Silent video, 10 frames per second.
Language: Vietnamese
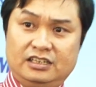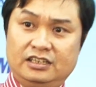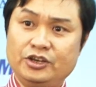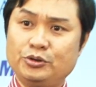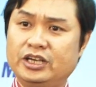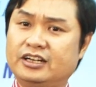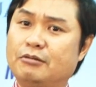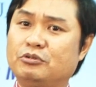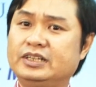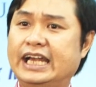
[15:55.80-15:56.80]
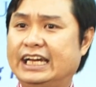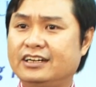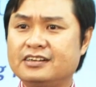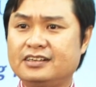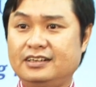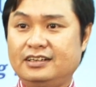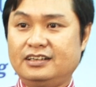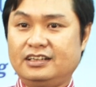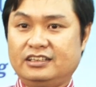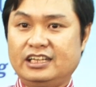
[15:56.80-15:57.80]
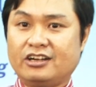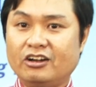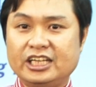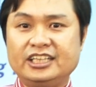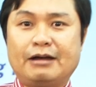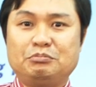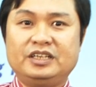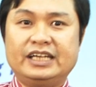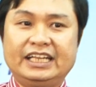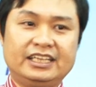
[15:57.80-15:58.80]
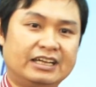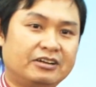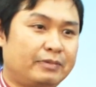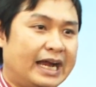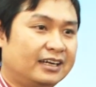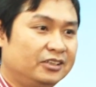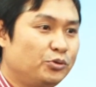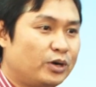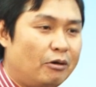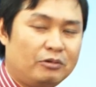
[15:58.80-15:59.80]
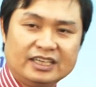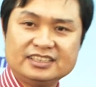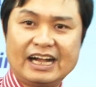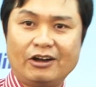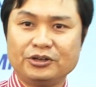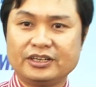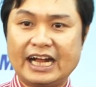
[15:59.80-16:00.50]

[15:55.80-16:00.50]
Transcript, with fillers: nếu như không có nhà nước thì có thị tộc như vậy thì theo các bạn là nhu cầu quản lý xã hội